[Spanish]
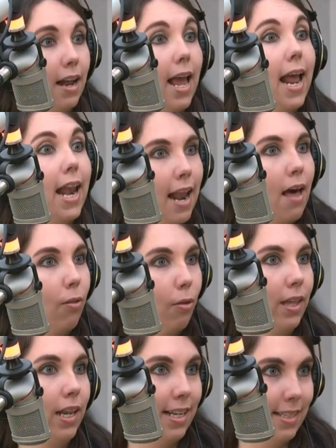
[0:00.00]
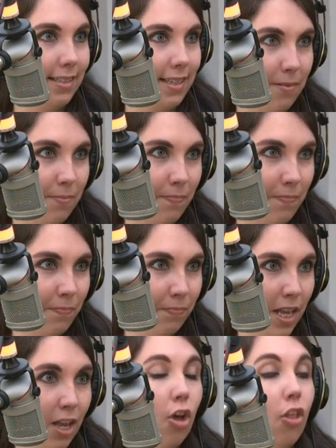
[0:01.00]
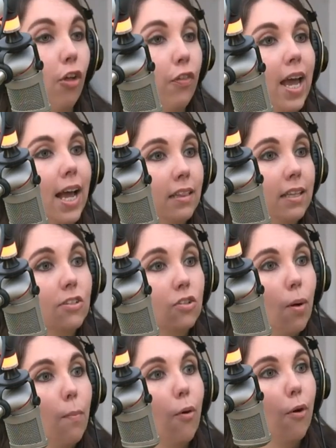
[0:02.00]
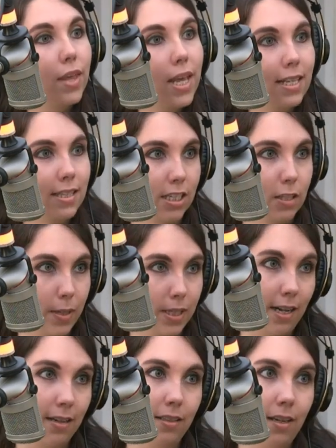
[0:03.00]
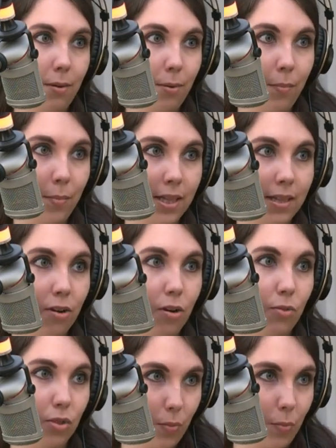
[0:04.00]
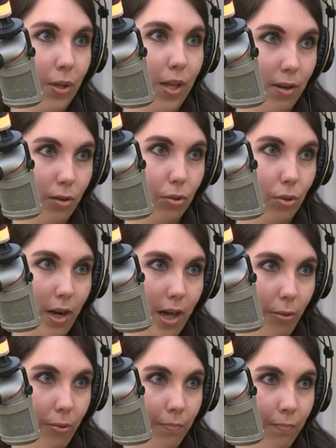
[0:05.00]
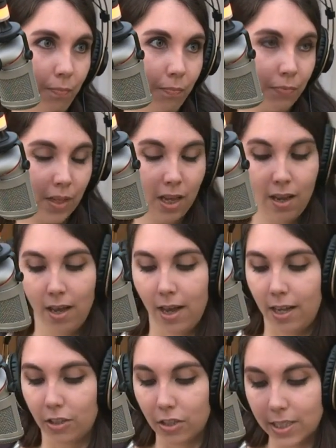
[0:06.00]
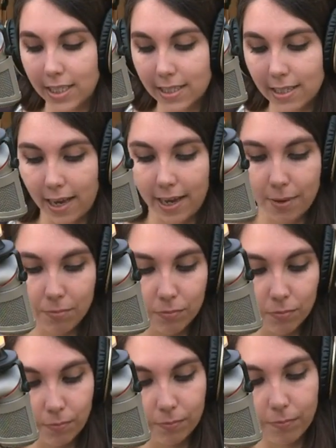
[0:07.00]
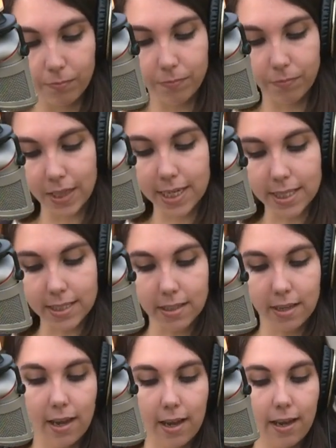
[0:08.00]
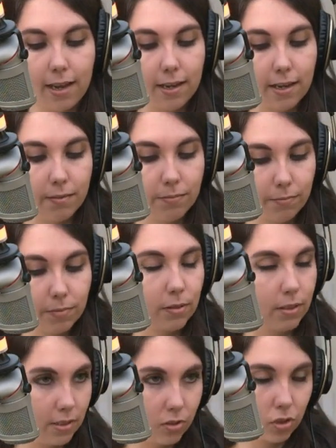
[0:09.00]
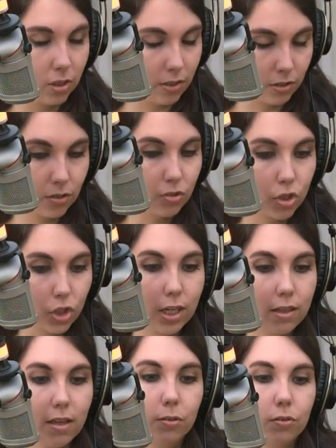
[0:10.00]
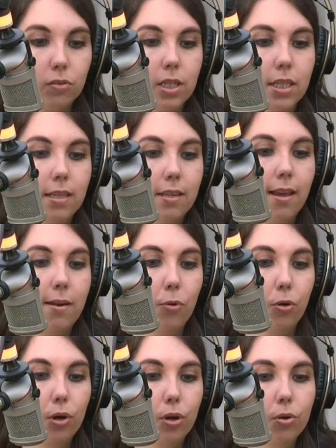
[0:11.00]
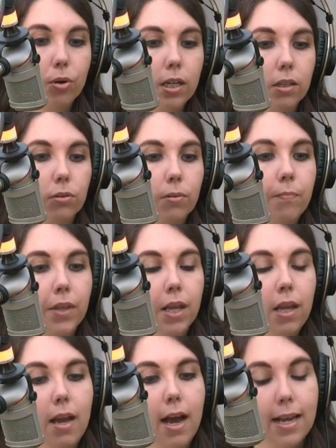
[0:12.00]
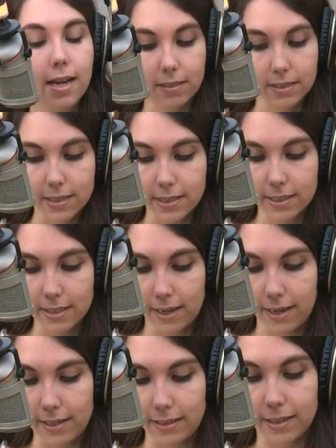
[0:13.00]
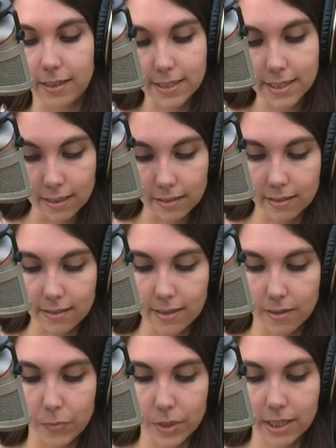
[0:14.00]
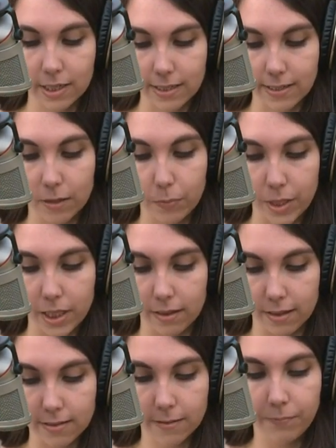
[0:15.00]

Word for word: el, lado del este, ¡Eh! donde antes no podías expresarte libremente como se podía del otro lado. Entonces, em, desde insisto, desde los años 80, cuando se hace ya el muro de concreto, hay artistas eh, interesantes que empiezan a hacer pintas.